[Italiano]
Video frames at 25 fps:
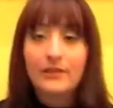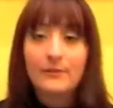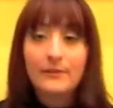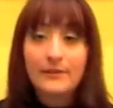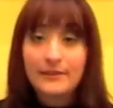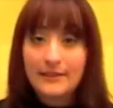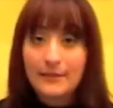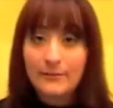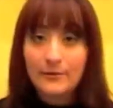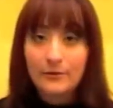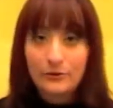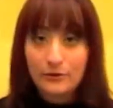
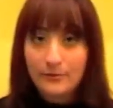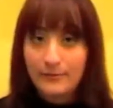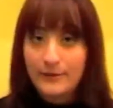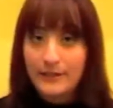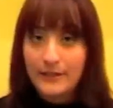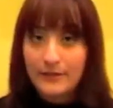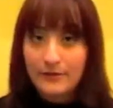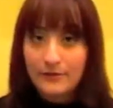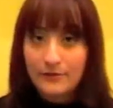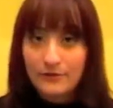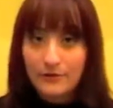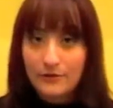veramente molto
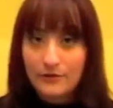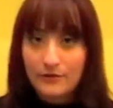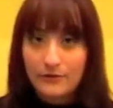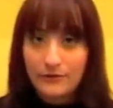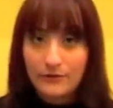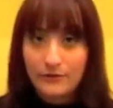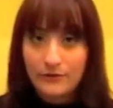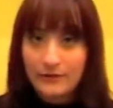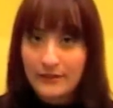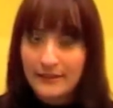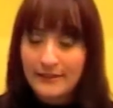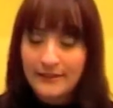bene con questo
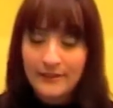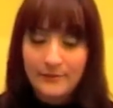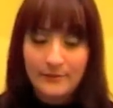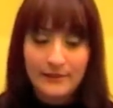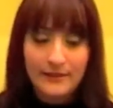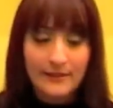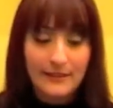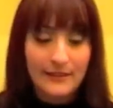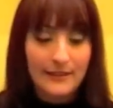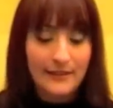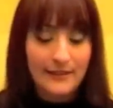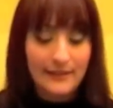fondotinta
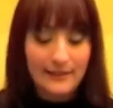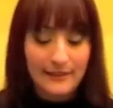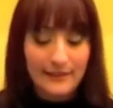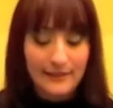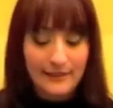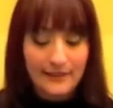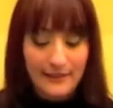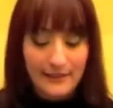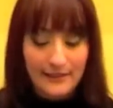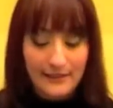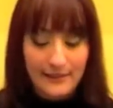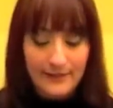
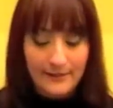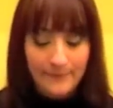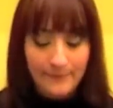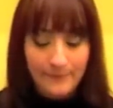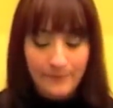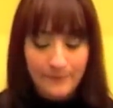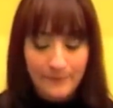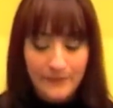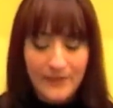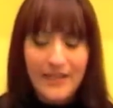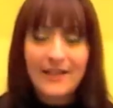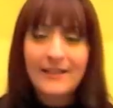minerale,
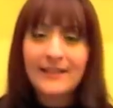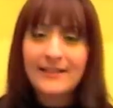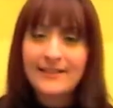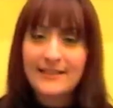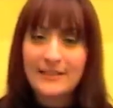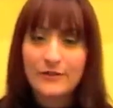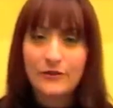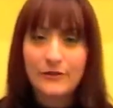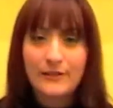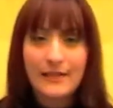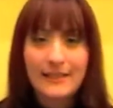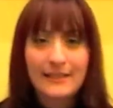ehm, anche
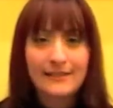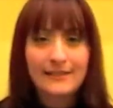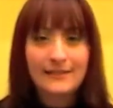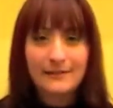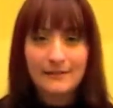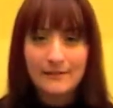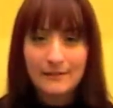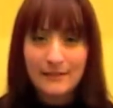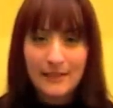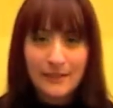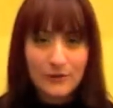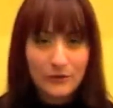se non è
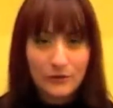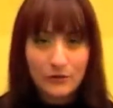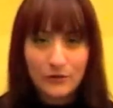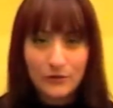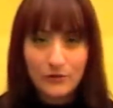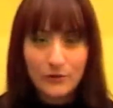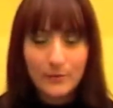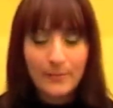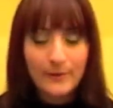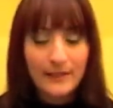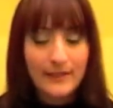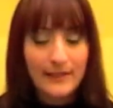
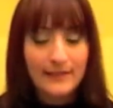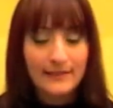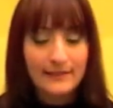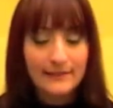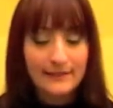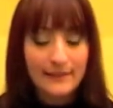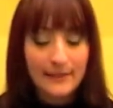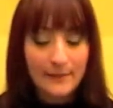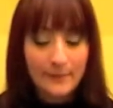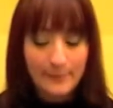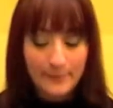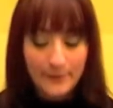tanto
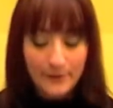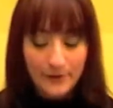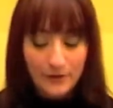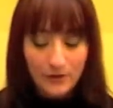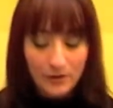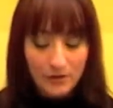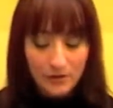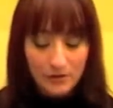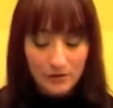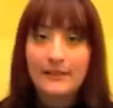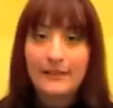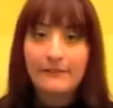coprente,
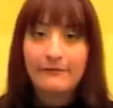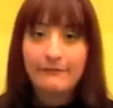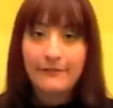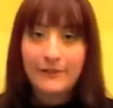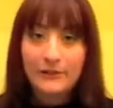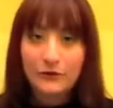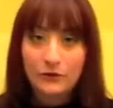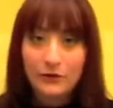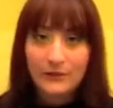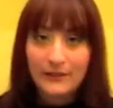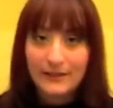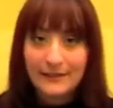però
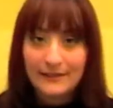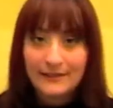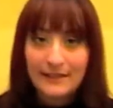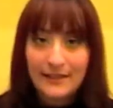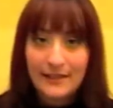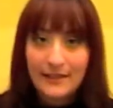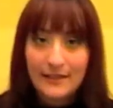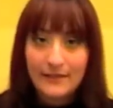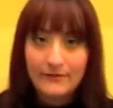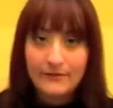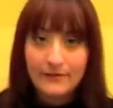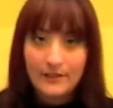l'effetto che
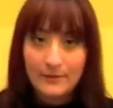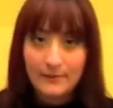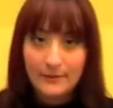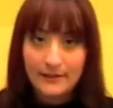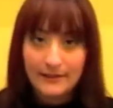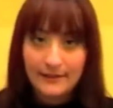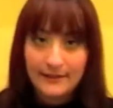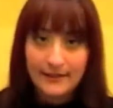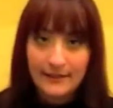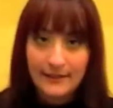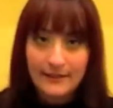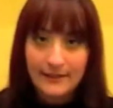dà è
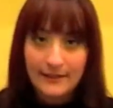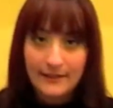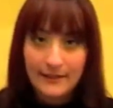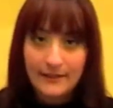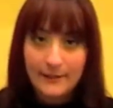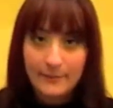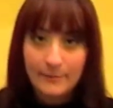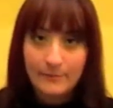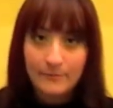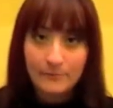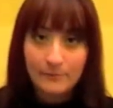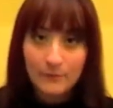
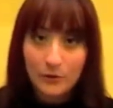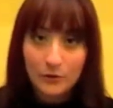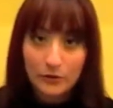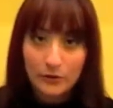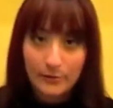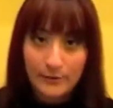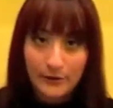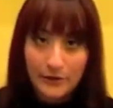veramente molto